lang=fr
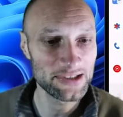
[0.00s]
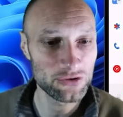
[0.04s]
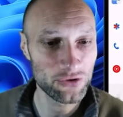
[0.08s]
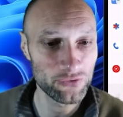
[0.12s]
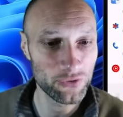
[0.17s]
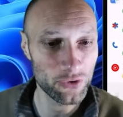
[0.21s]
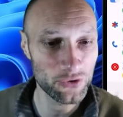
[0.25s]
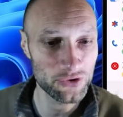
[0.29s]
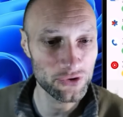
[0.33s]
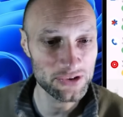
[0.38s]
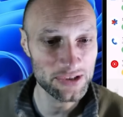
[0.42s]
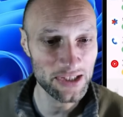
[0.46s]
en
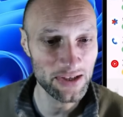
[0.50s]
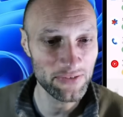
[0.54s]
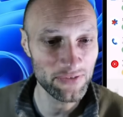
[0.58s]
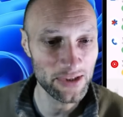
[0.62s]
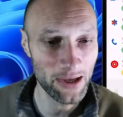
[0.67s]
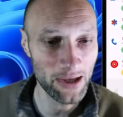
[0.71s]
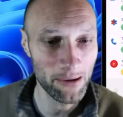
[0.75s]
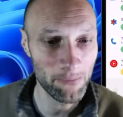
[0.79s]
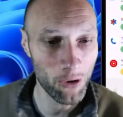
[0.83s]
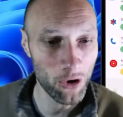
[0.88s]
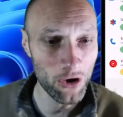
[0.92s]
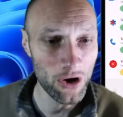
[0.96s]
français
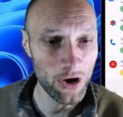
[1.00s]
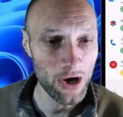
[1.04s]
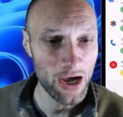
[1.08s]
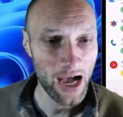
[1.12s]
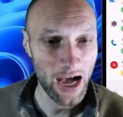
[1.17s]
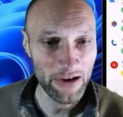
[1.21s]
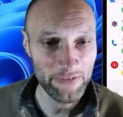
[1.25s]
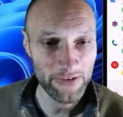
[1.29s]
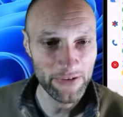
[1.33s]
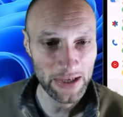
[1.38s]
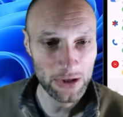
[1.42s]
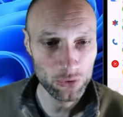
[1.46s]
évidemment,
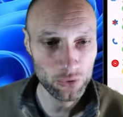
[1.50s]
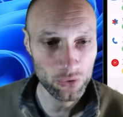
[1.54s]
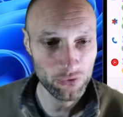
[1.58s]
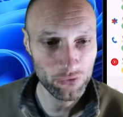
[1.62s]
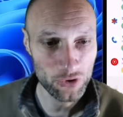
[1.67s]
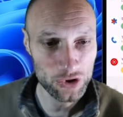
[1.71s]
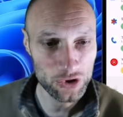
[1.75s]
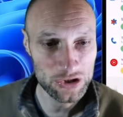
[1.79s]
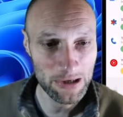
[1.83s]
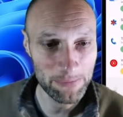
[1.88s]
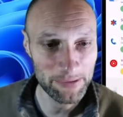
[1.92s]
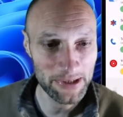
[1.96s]
avec toutes
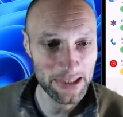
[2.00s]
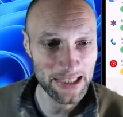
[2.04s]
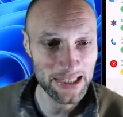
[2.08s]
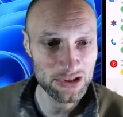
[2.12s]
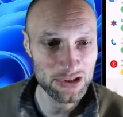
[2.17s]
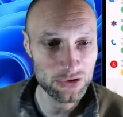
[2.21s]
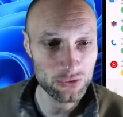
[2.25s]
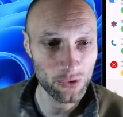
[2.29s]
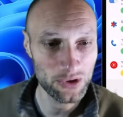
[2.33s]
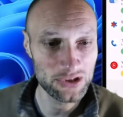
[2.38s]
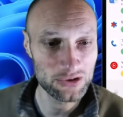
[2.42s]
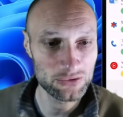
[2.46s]
vos
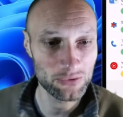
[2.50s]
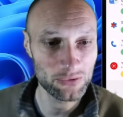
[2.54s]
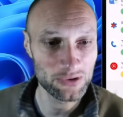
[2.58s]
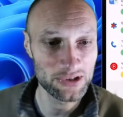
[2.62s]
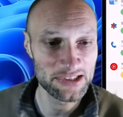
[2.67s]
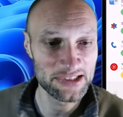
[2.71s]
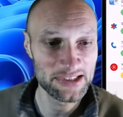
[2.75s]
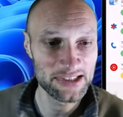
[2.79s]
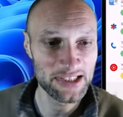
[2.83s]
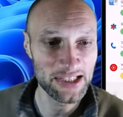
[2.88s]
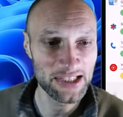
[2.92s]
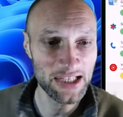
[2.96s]
applications qui sont
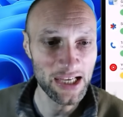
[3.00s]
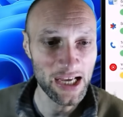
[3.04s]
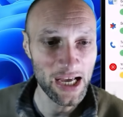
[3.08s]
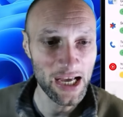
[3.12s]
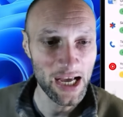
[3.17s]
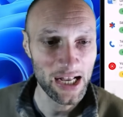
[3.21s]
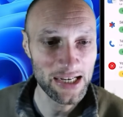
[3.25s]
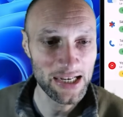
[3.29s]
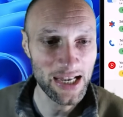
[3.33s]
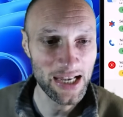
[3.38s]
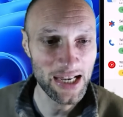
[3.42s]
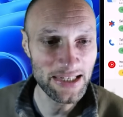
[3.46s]
listées,
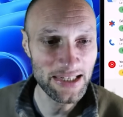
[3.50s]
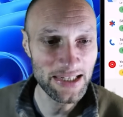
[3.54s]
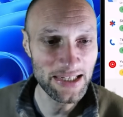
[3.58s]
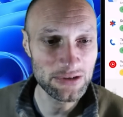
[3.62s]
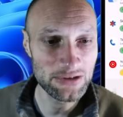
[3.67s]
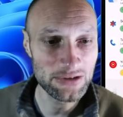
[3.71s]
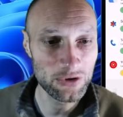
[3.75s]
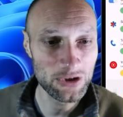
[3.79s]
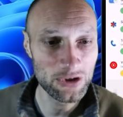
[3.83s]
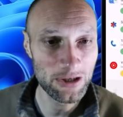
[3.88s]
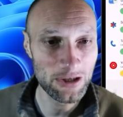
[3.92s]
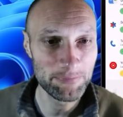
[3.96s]
la
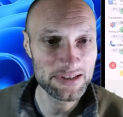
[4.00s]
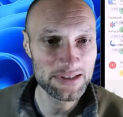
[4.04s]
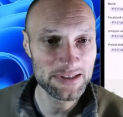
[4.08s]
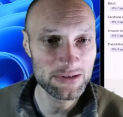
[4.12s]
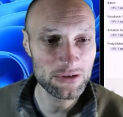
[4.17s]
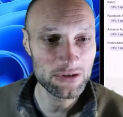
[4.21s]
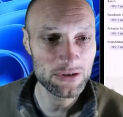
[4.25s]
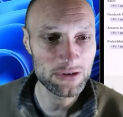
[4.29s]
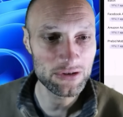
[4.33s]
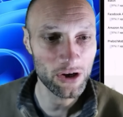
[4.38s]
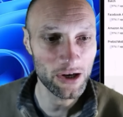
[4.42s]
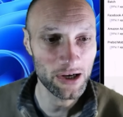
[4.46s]
liste des
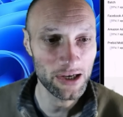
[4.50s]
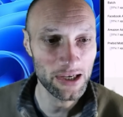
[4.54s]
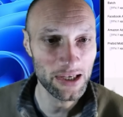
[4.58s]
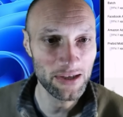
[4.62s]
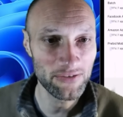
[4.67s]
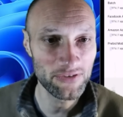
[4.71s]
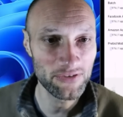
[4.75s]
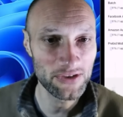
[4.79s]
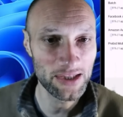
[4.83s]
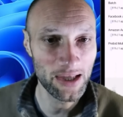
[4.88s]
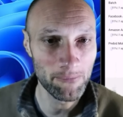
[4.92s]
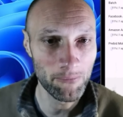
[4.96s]
pisteurs
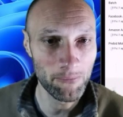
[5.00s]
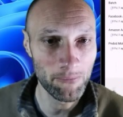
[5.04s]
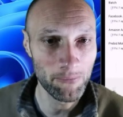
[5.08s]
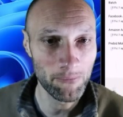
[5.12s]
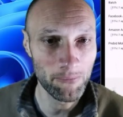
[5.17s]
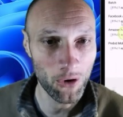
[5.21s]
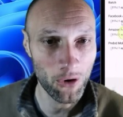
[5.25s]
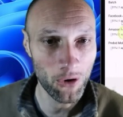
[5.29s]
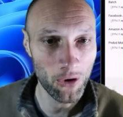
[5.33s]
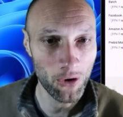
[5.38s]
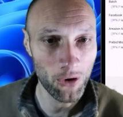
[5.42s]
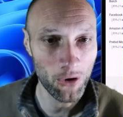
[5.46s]
évidemment.
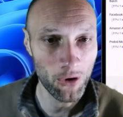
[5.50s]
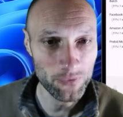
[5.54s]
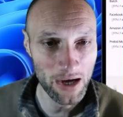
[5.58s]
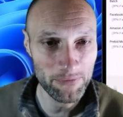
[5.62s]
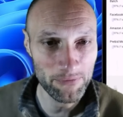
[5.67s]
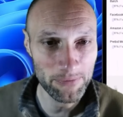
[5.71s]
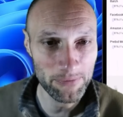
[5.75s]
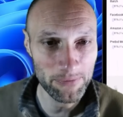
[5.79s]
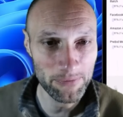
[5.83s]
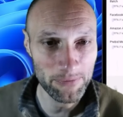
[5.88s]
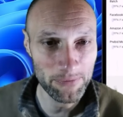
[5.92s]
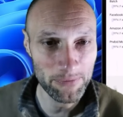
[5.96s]
Donc là,
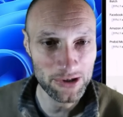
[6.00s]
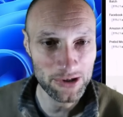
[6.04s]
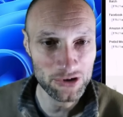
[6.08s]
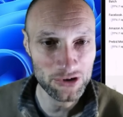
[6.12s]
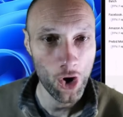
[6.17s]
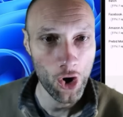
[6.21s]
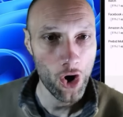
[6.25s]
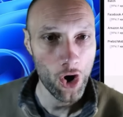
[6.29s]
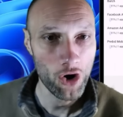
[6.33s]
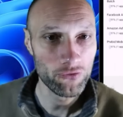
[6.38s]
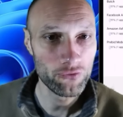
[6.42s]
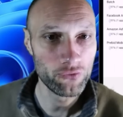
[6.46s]
par exemple,
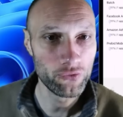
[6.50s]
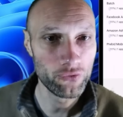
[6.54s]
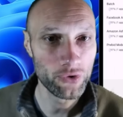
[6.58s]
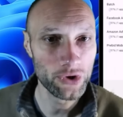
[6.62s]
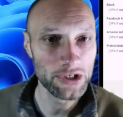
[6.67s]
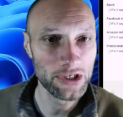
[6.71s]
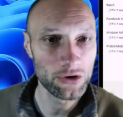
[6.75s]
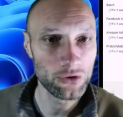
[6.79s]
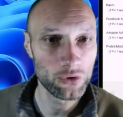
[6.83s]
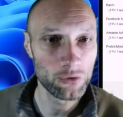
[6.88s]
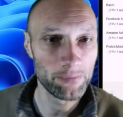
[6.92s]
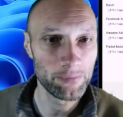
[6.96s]
vous
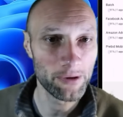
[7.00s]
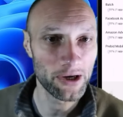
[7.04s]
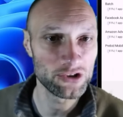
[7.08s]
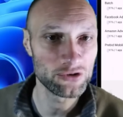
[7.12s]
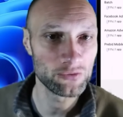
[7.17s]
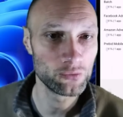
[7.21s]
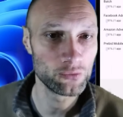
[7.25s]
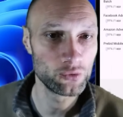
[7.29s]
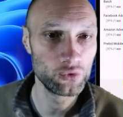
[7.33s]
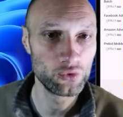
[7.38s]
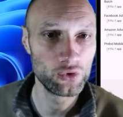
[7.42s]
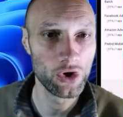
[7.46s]
voyez que par
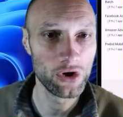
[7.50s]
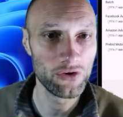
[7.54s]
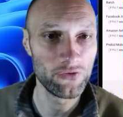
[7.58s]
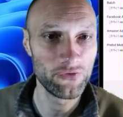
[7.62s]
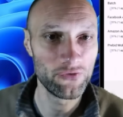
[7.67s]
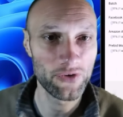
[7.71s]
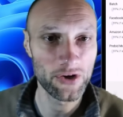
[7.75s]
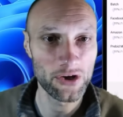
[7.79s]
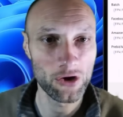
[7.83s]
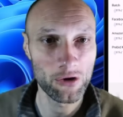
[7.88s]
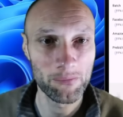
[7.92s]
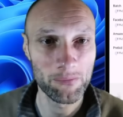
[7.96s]
exemple Google
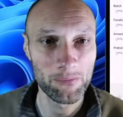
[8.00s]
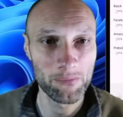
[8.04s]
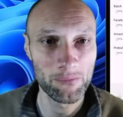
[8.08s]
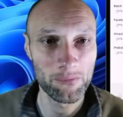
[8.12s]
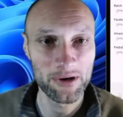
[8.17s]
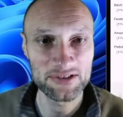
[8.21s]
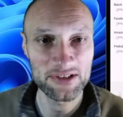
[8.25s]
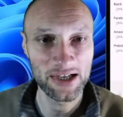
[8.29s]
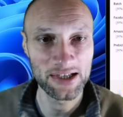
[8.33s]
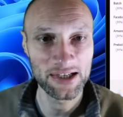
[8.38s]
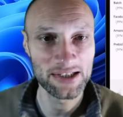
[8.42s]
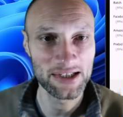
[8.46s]

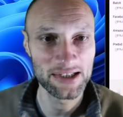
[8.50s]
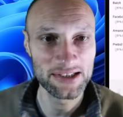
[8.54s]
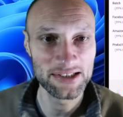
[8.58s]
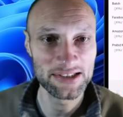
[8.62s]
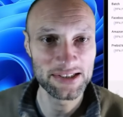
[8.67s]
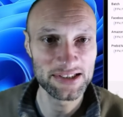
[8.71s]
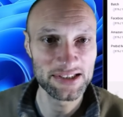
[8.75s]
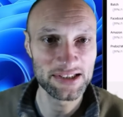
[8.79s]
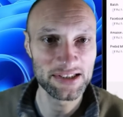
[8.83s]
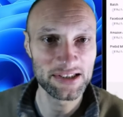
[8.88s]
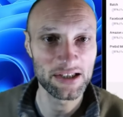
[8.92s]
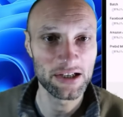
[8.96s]
Firebase
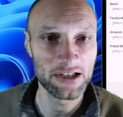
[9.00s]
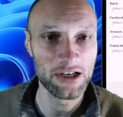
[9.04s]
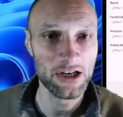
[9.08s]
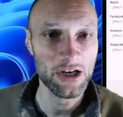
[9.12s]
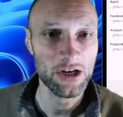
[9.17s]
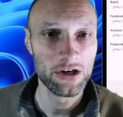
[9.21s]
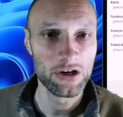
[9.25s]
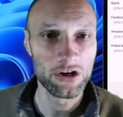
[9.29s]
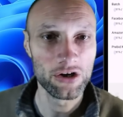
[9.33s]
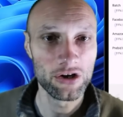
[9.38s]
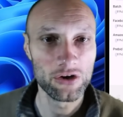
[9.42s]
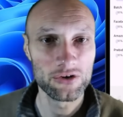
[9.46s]
Analytics,
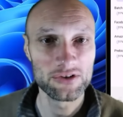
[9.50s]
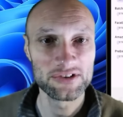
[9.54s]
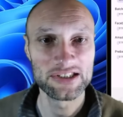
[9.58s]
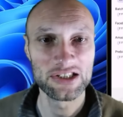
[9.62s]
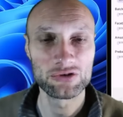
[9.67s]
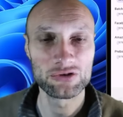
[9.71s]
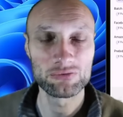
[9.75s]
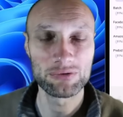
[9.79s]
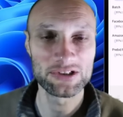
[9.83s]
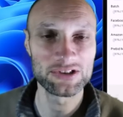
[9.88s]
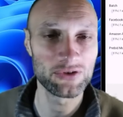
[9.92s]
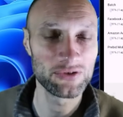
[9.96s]
euh, c'est
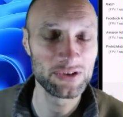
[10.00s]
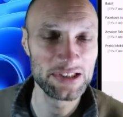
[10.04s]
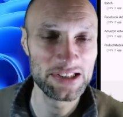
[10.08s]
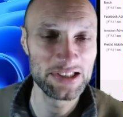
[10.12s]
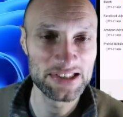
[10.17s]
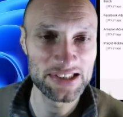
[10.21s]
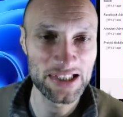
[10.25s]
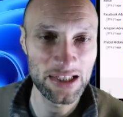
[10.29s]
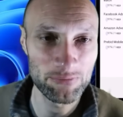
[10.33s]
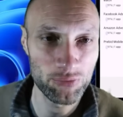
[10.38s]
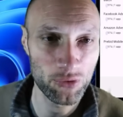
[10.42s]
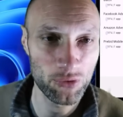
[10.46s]

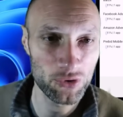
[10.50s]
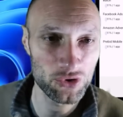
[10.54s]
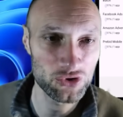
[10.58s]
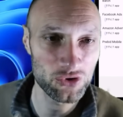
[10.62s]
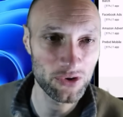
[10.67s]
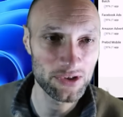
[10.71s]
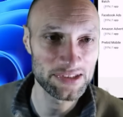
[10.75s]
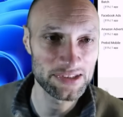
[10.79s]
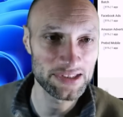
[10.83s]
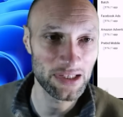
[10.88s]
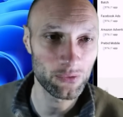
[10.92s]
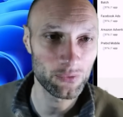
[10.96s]

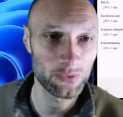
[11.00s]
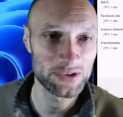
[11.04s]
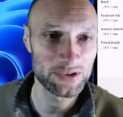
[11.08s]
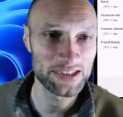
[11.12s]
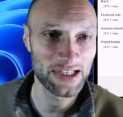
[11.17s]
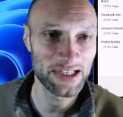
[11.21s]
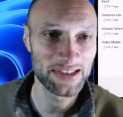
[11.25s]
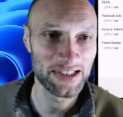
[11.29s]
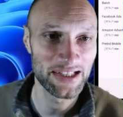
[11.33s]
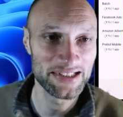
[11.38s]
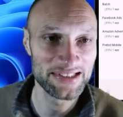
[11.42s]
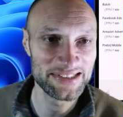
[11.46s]
77% et ça
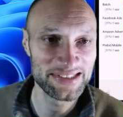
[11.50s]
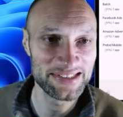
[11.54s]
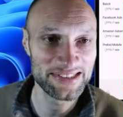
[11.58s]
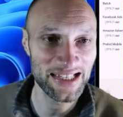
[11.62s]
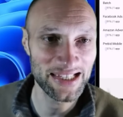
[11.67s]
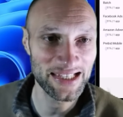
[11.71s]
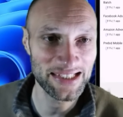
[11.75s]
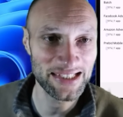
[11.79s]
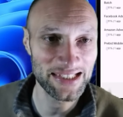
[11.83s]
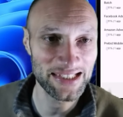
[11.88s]
concerne cette